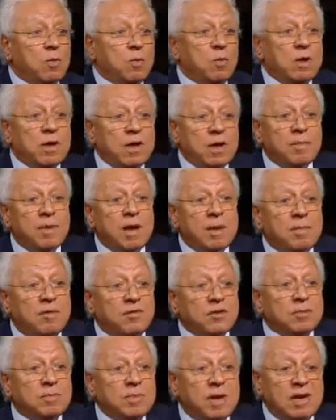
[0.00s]
ويبقى ما
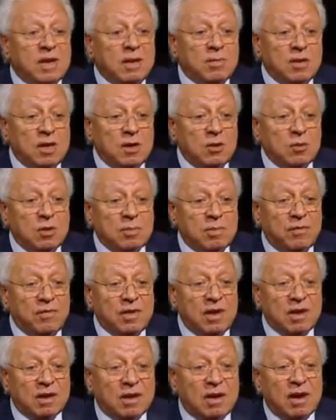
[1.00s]
فيش مانع من انه يبقى
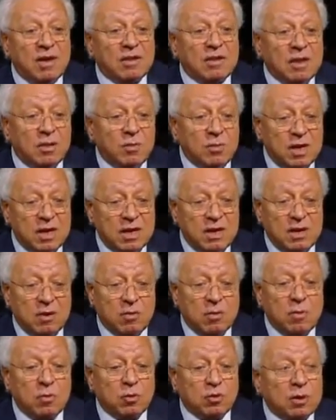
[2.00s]
في لقاءات دوليه
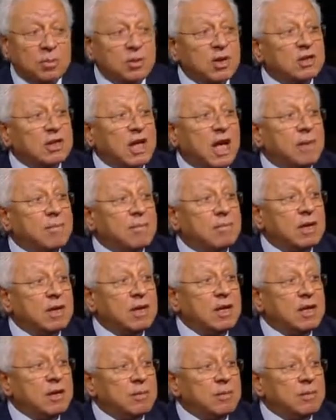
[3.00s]
ومؤتمرات عامه